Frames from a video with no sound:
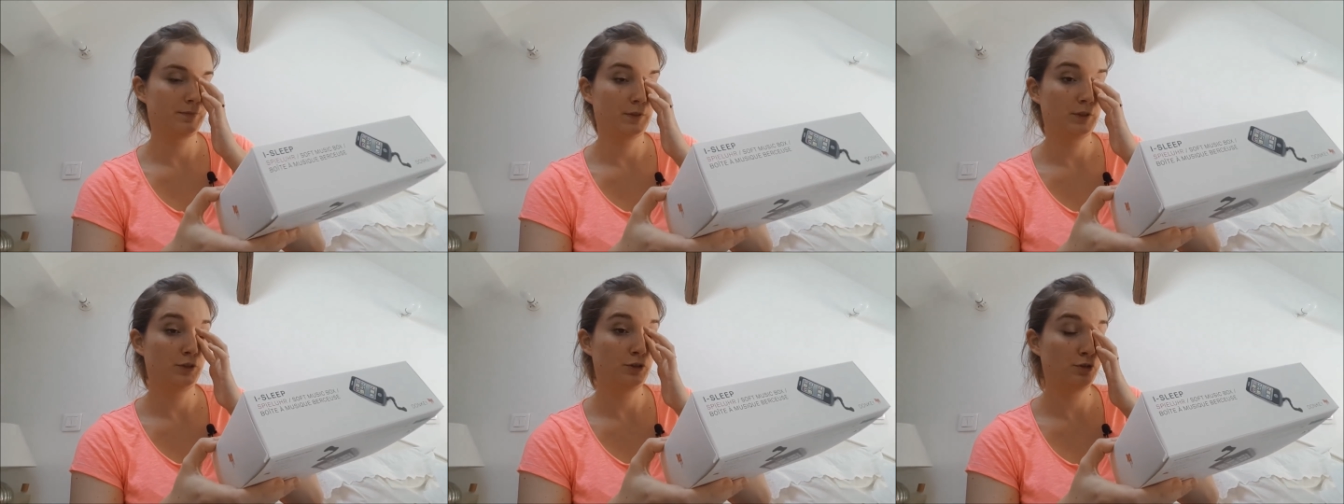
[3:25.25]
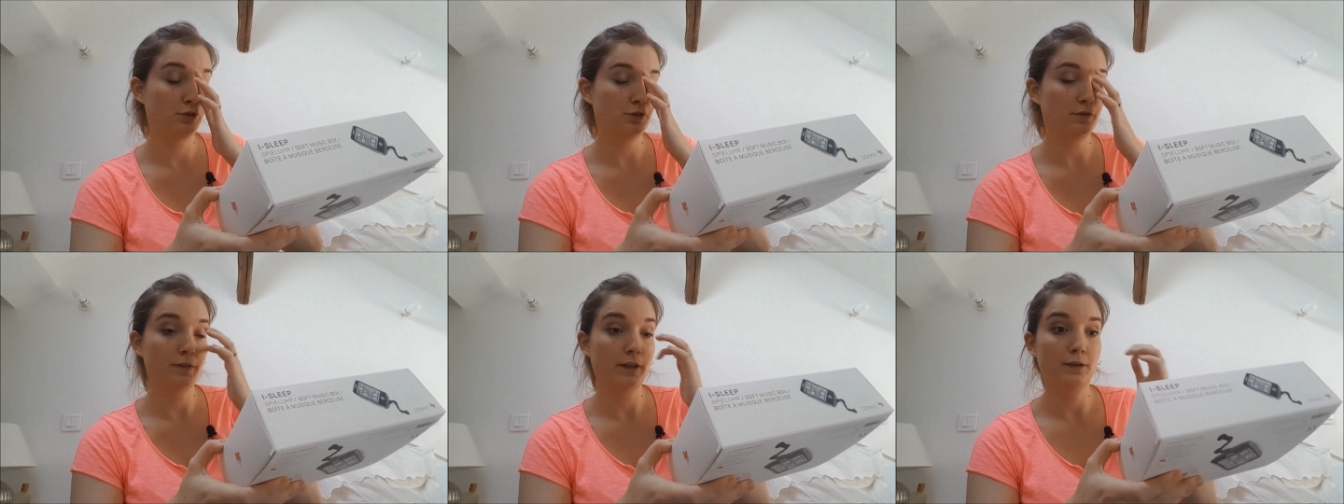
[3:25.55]
Je
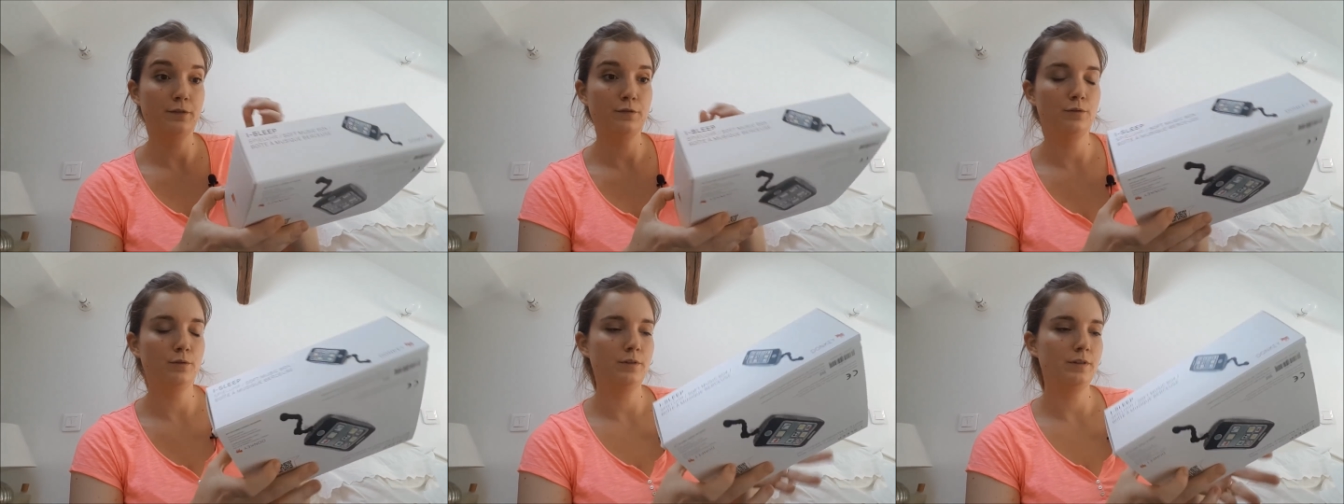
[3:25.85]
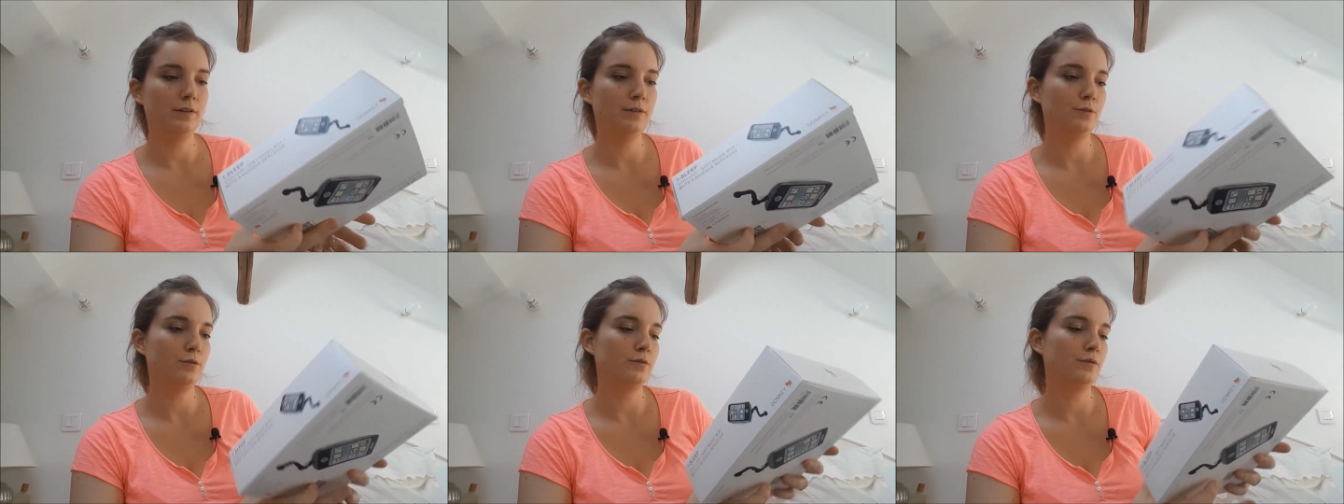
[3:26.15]
surveille
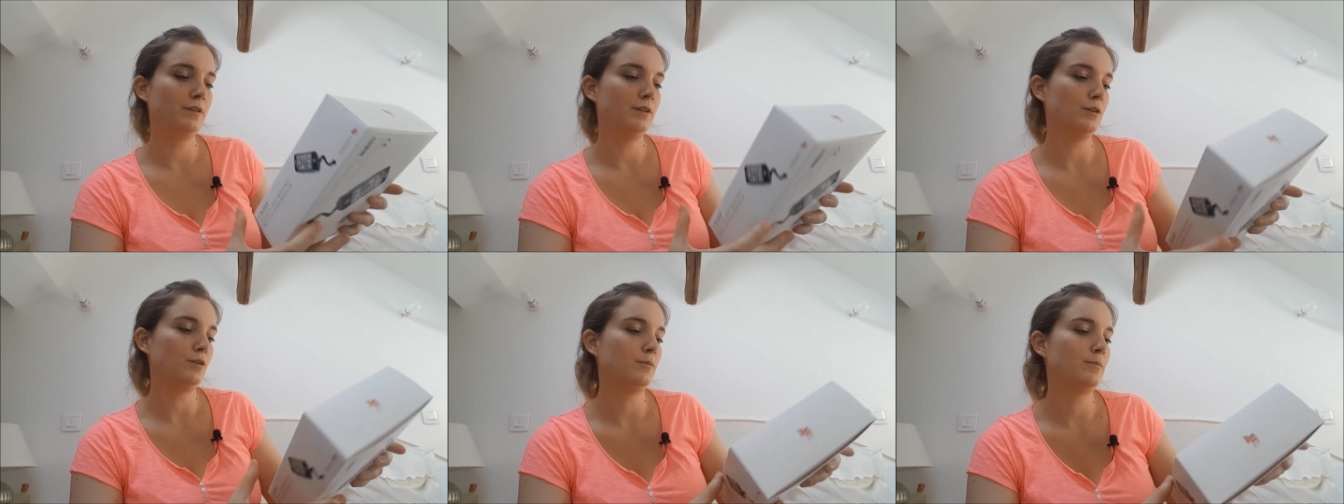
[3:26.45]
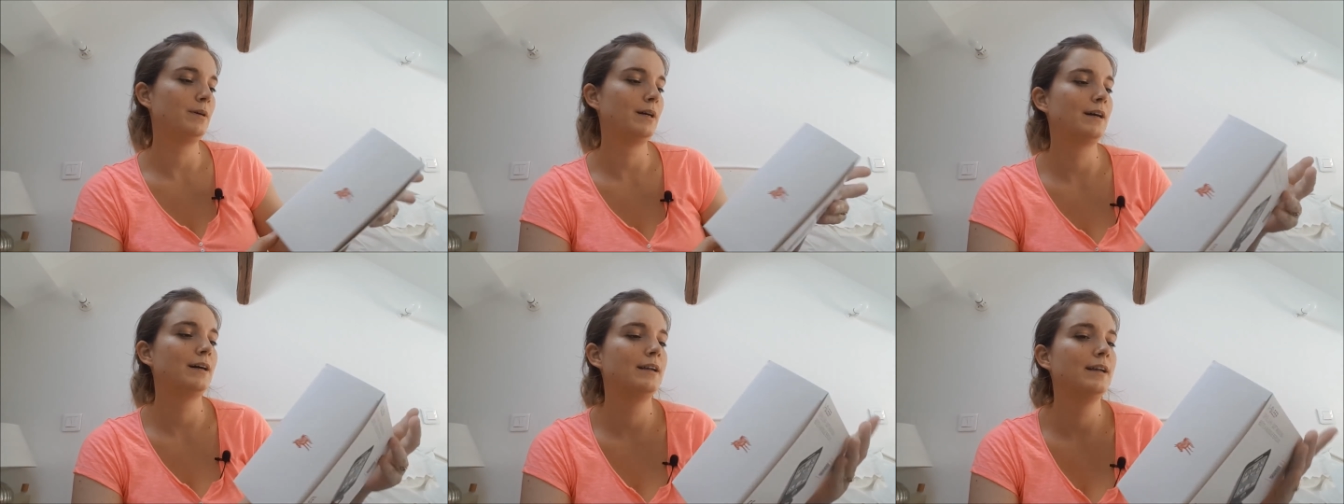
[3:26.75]
Fussy Sophie en
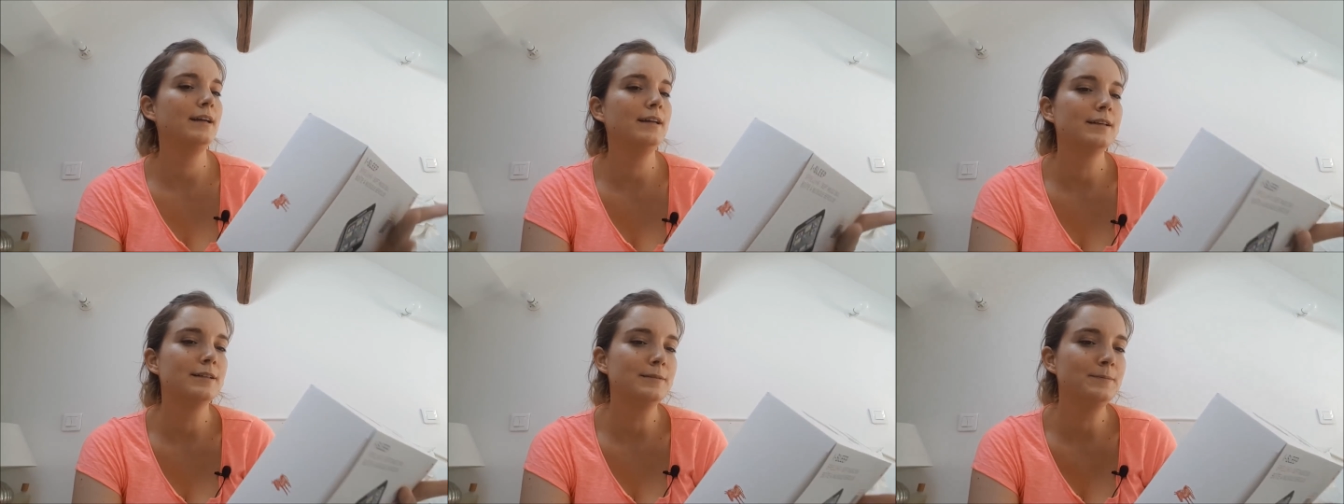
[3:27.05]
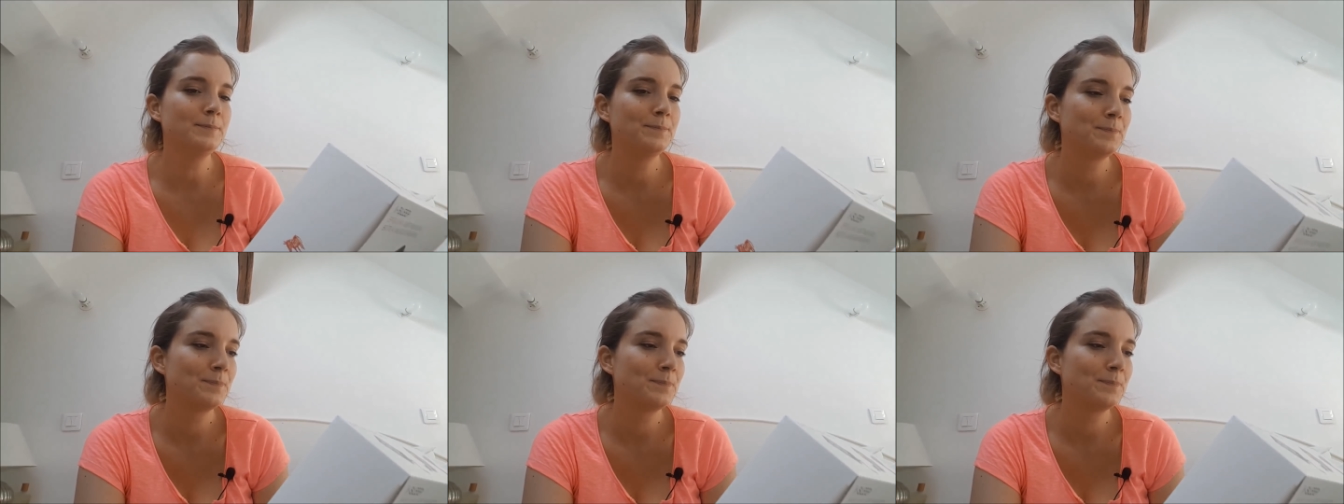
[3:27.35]
parallèle. Hein.